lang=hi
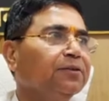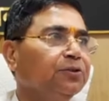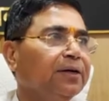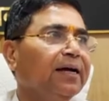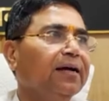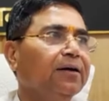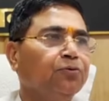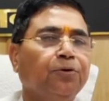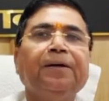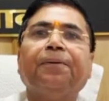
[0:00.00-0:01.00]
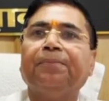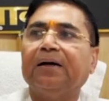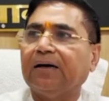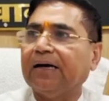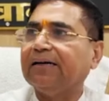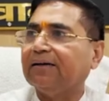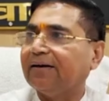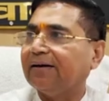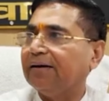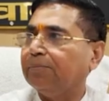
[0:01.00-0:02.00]
जो है वो भी अपना कार्य
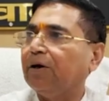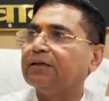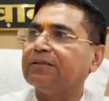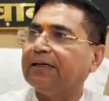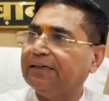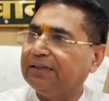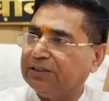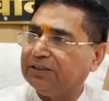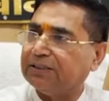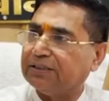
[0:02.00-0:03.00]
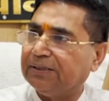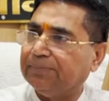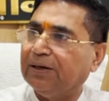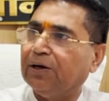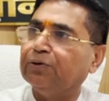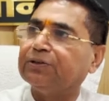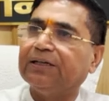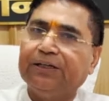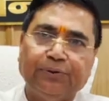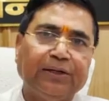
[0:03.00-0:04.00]
कर रहे हैं बहुत सारे टीचर्स की बी
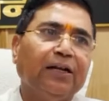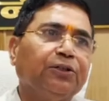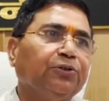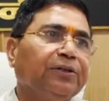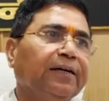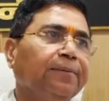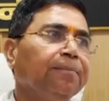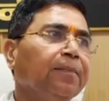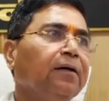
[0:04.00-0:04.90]
की ड्यूटी लग चुकी है